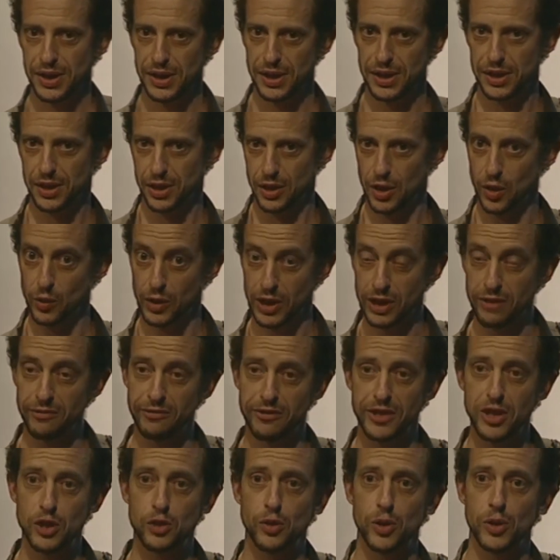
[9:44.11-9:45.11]
der
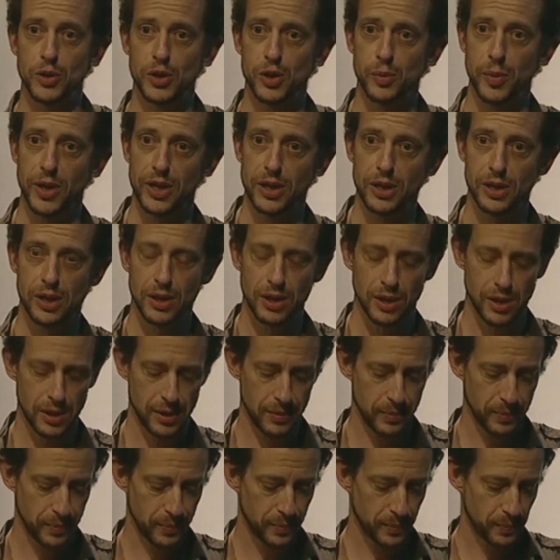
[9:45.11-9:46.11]
gleichzeitig ein Raum
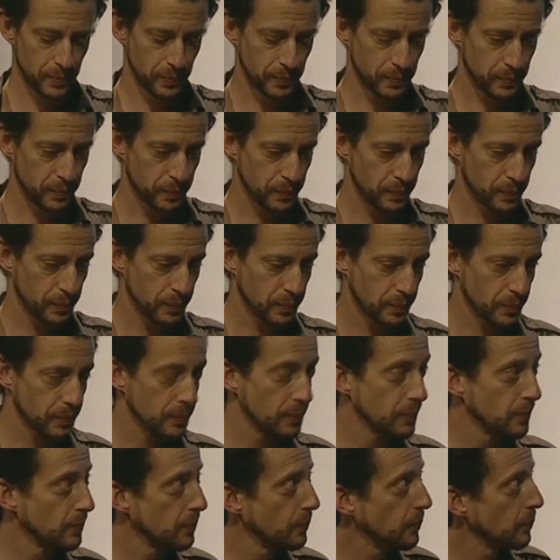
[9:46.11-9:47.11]
mit
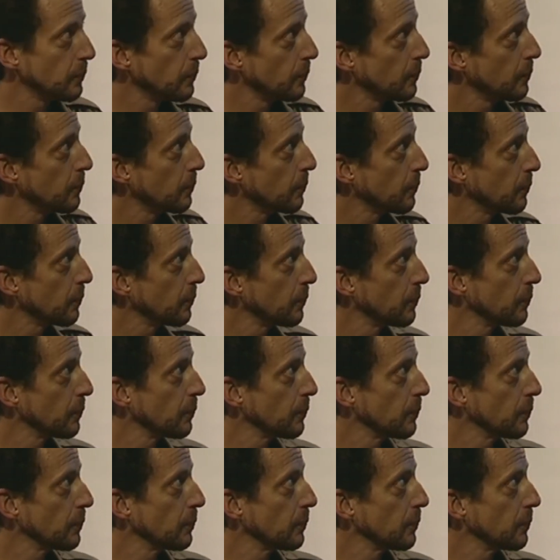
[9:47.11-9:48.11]
enormem Potenzial
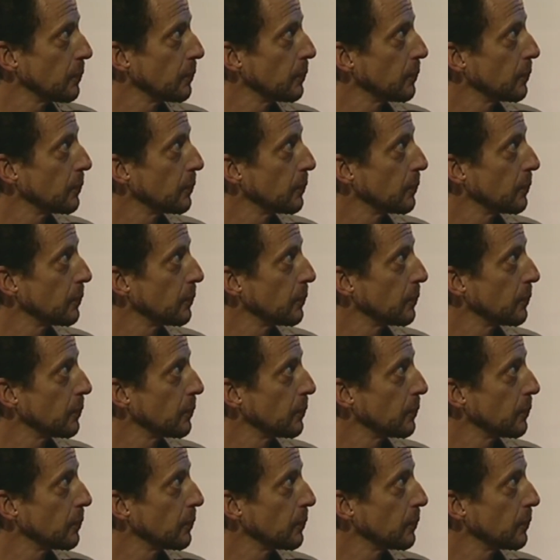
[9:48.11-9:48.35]
ist, ein